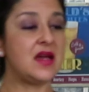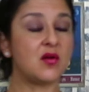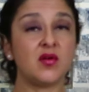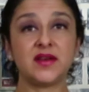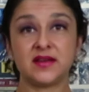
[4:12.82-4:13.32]
E
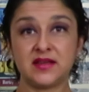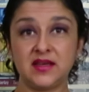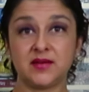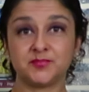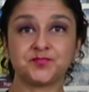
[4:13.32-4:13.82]
agora
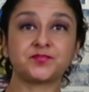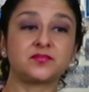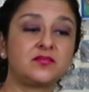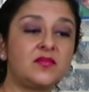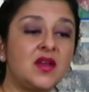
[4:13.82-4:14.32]
aqui,
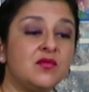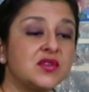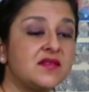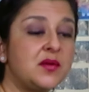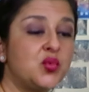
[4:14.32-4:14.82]

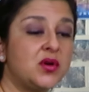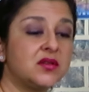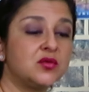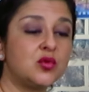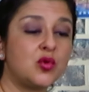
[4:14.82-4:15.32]
você vai
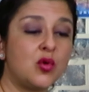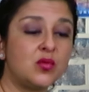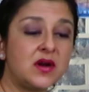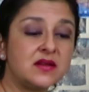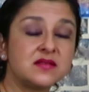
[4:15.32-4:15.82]
empurrando
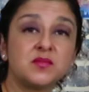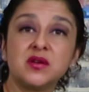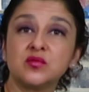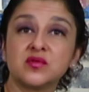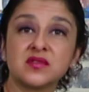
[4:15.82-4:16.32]
com as
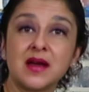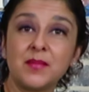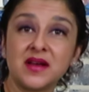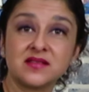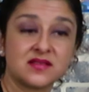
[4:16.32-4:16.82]
mãos a
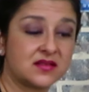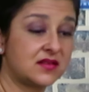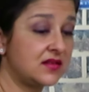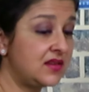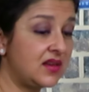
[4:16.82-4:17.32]
massa
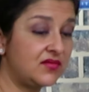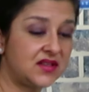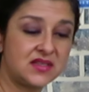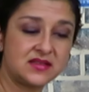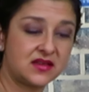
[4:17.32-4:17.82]
e ela
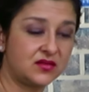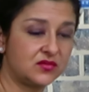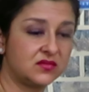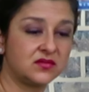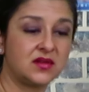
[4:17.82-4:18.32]
vai
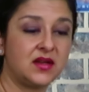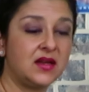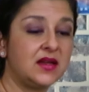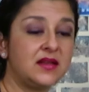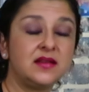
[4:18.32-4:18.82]
descendo.
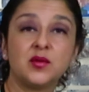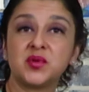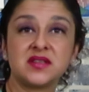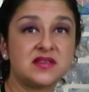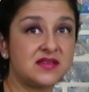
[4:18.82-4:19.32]
Não
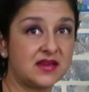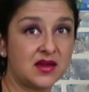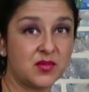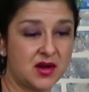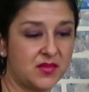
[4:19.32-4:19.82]
precisa
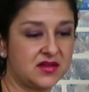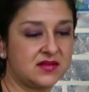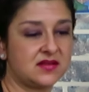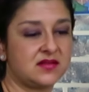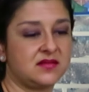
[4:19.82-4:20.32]
quebrar a
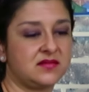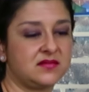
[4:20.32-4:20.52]
massa.